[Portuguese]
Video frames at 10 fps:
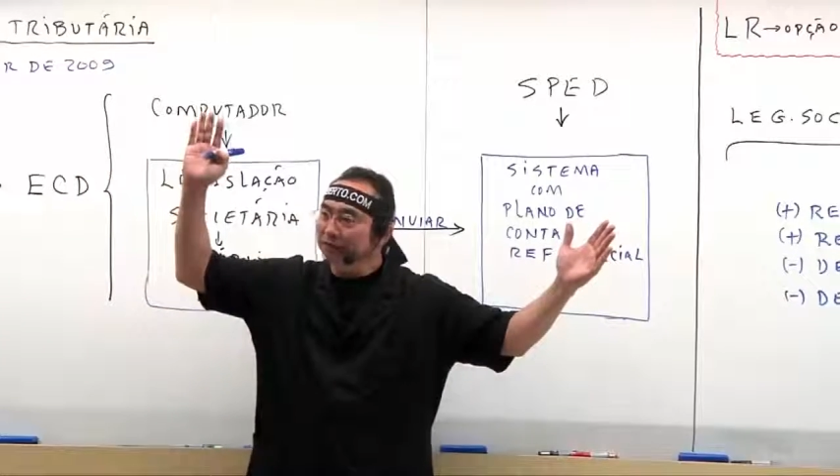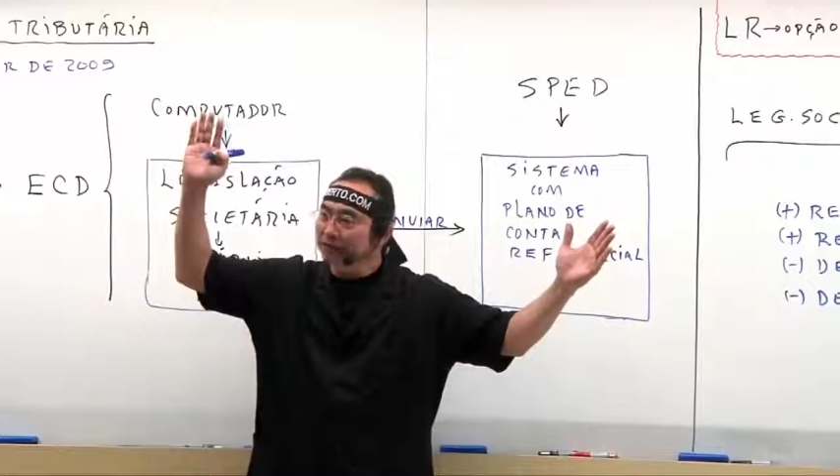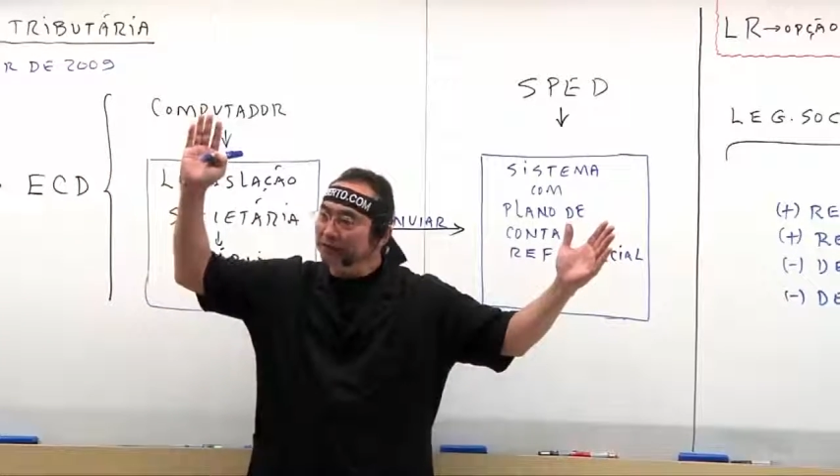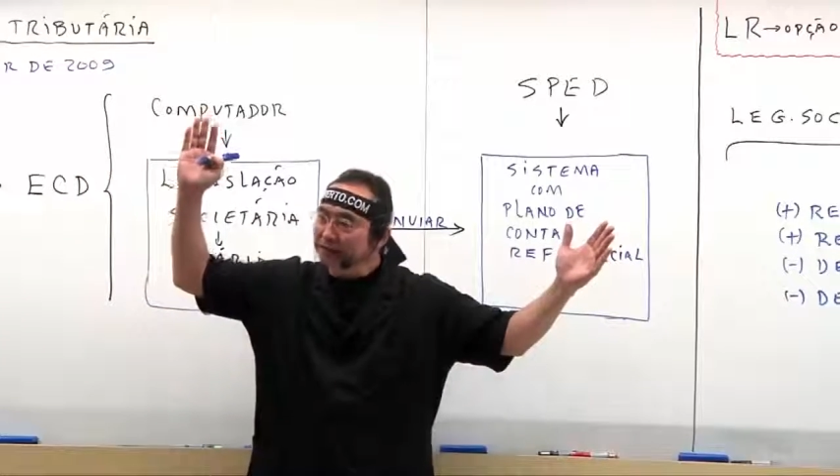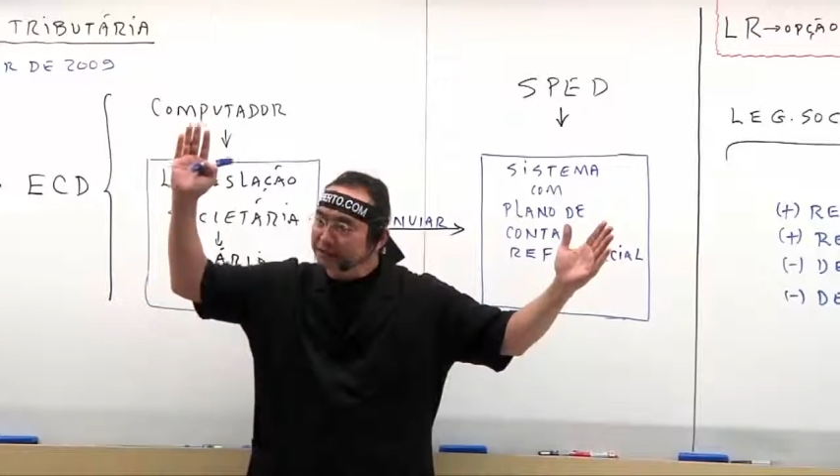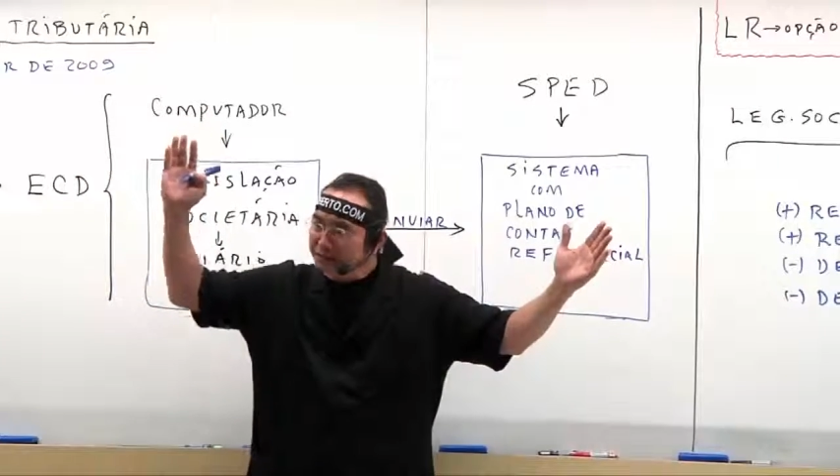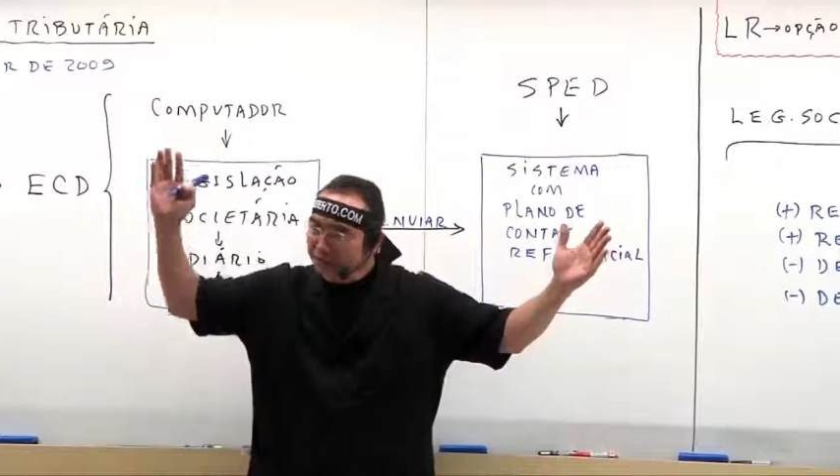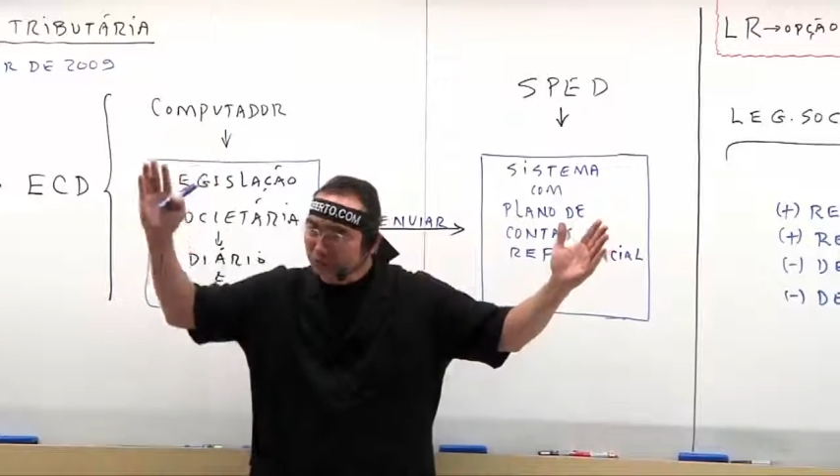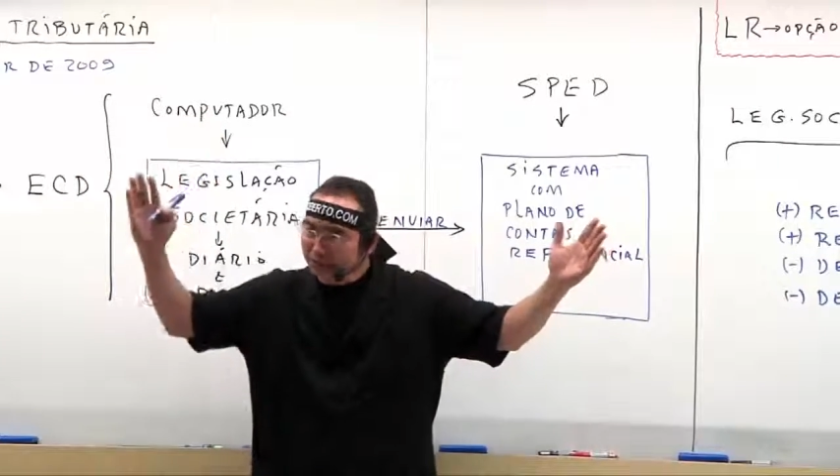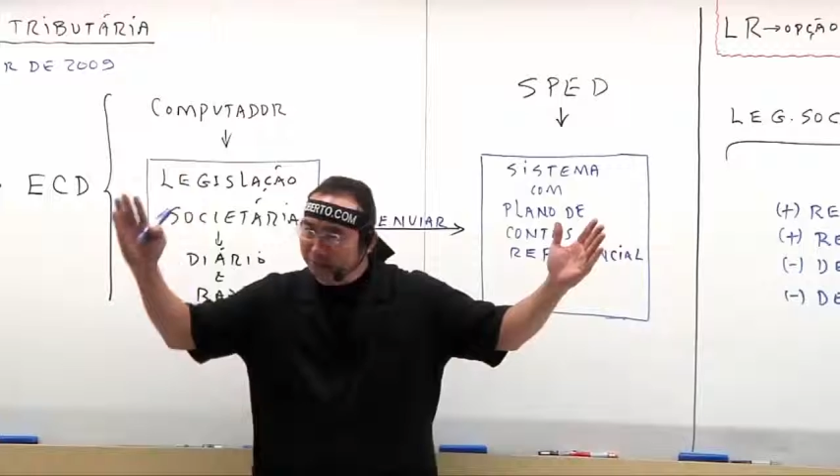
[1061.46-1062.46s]
fazia
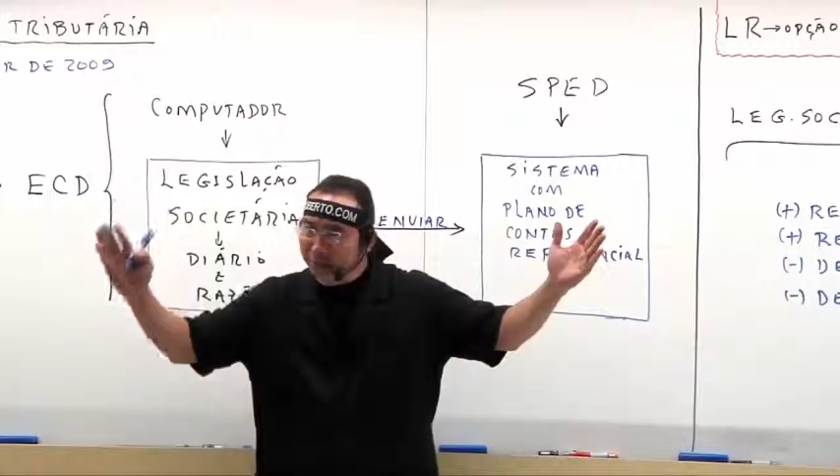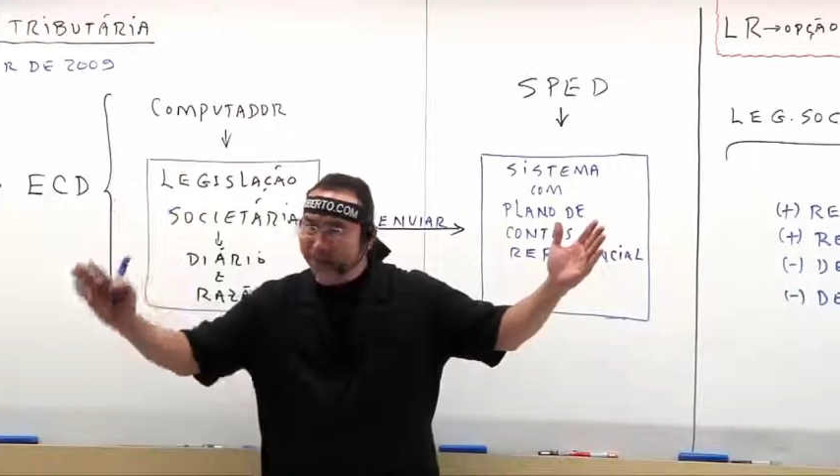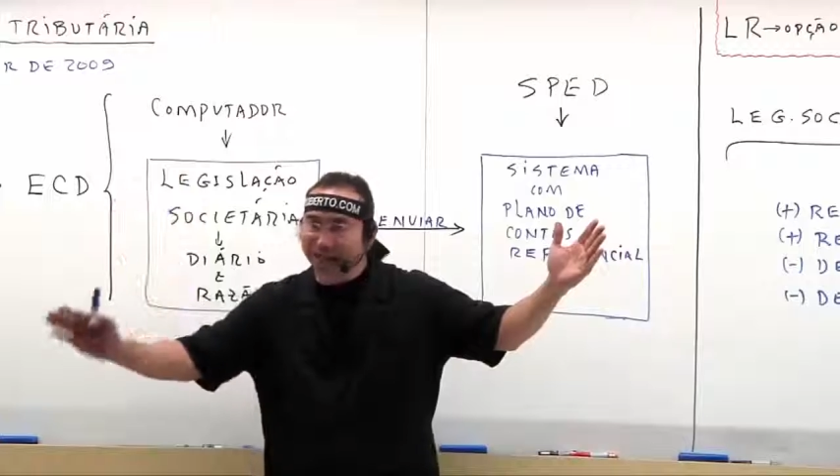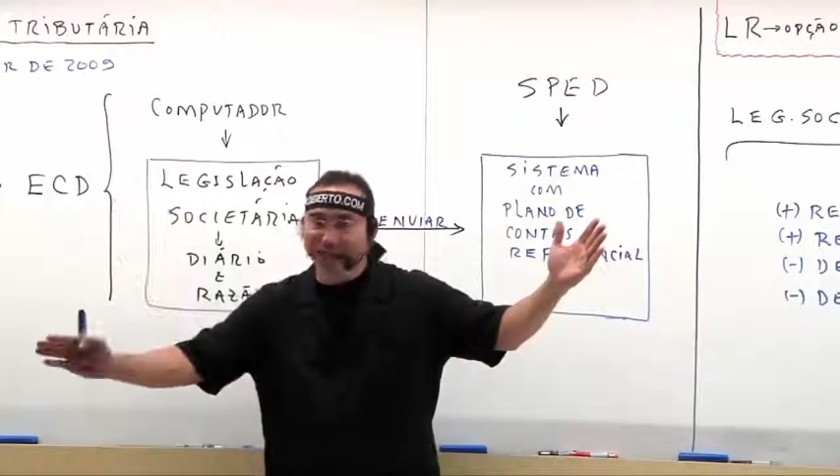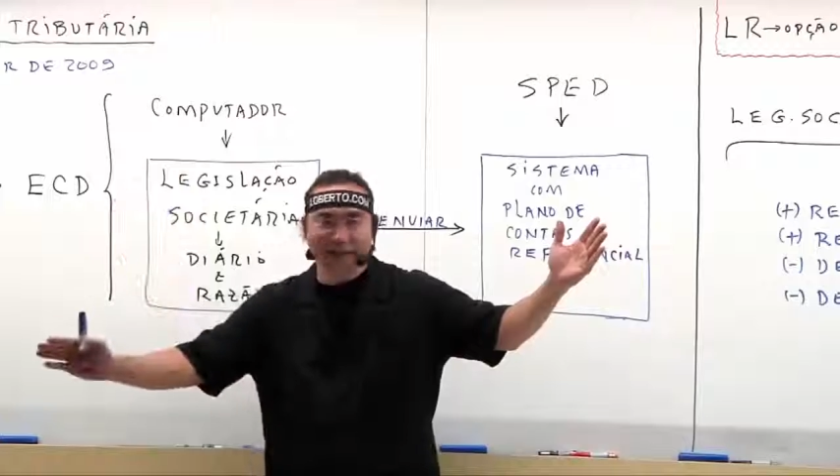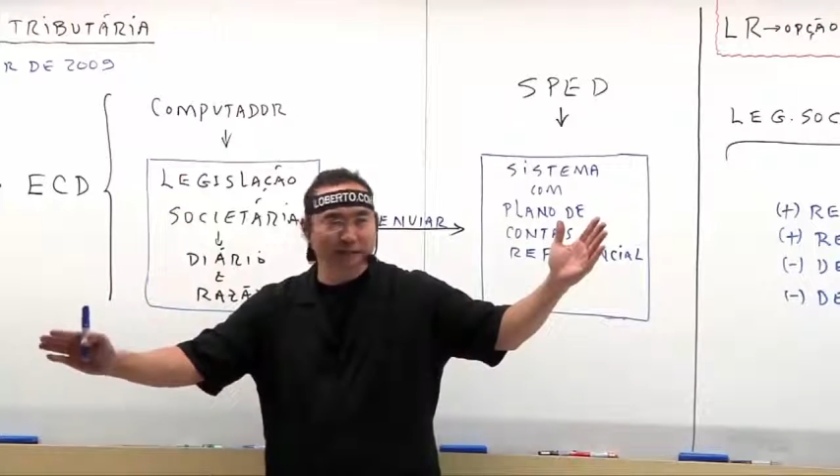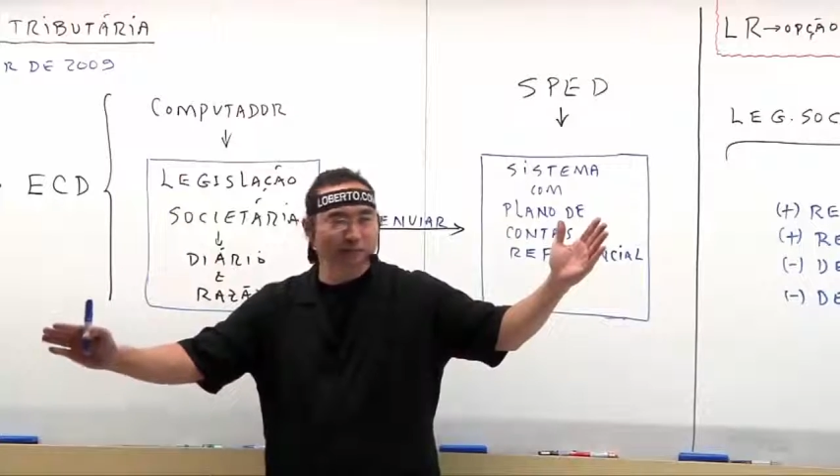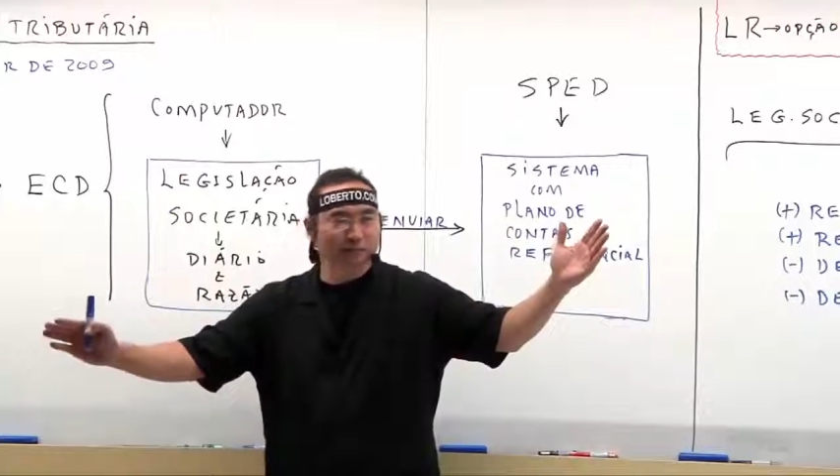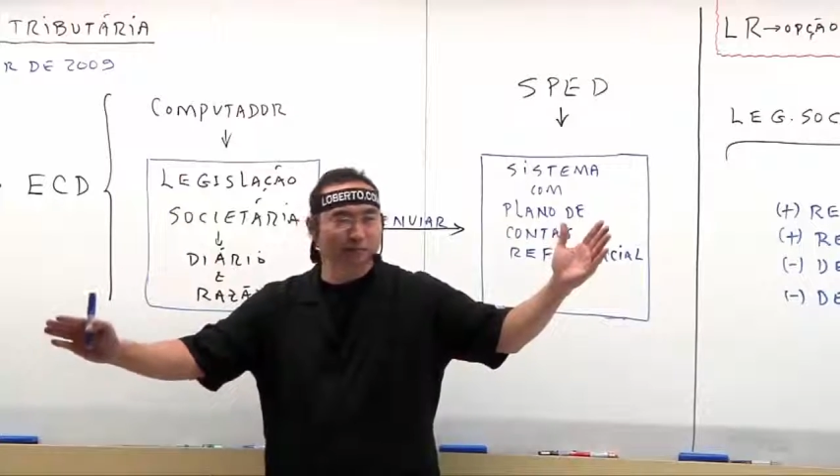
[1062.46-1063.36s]
contabilidade,